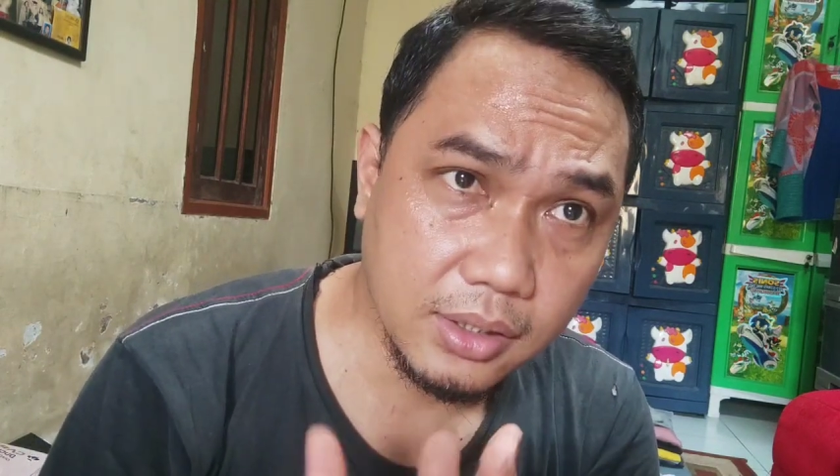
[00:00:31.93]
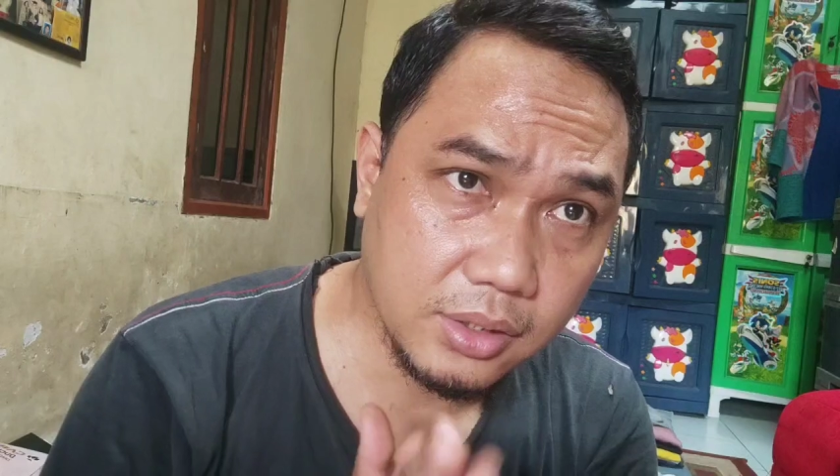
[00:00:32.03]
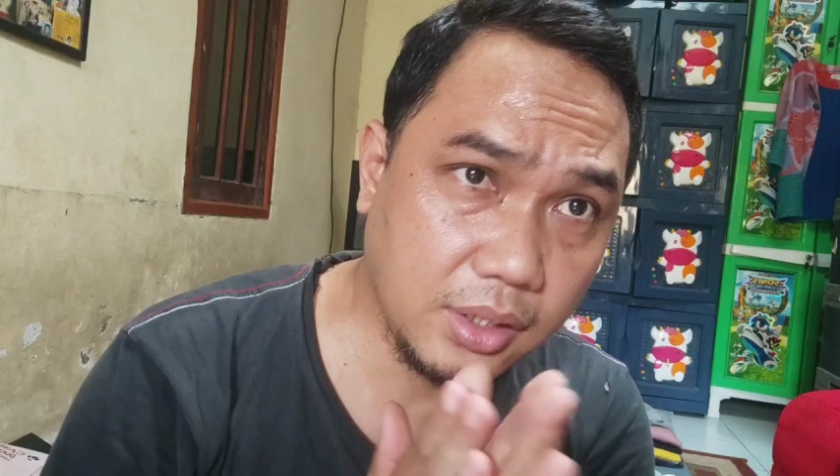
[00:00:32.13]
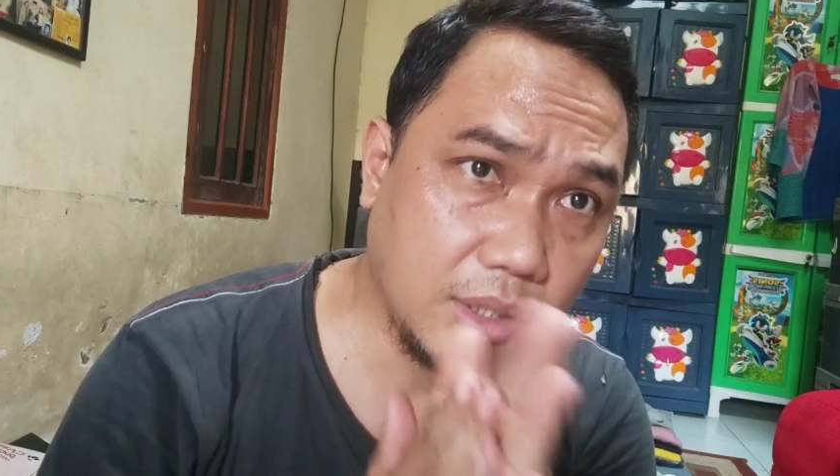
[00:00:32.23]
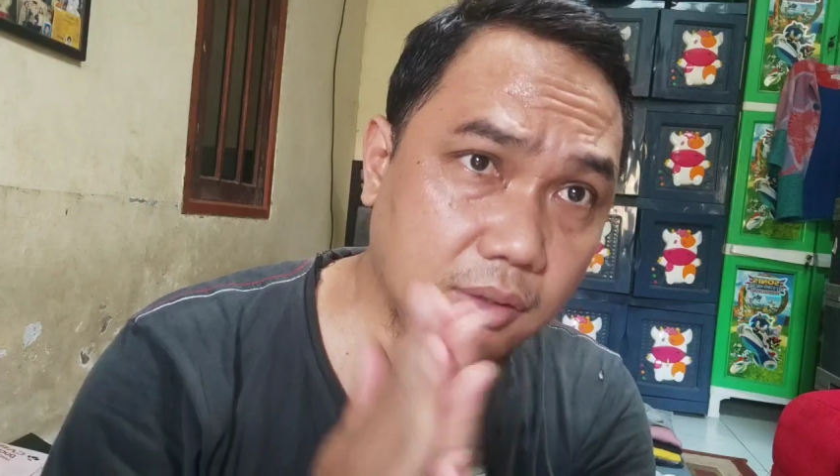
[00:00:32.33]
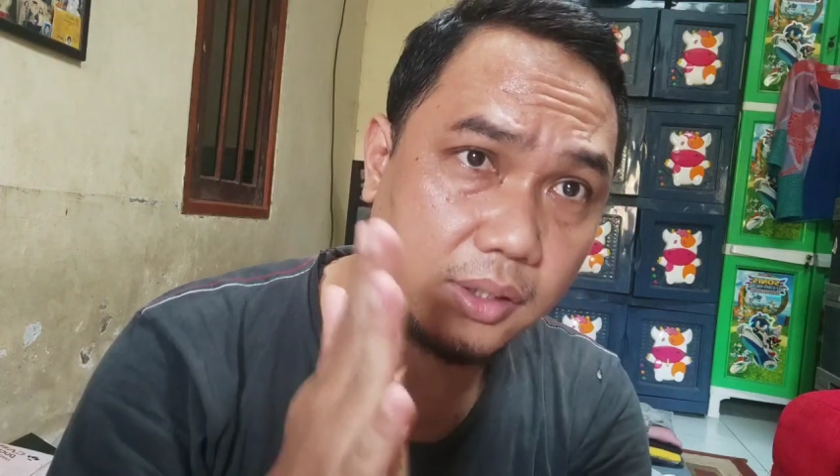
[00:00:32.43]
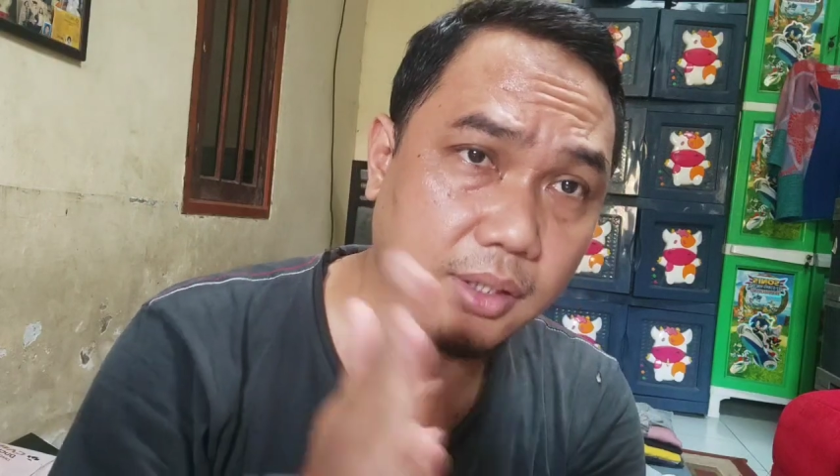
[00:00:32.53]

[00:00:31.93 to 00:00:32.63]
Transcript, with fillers: Hijriah ya, lur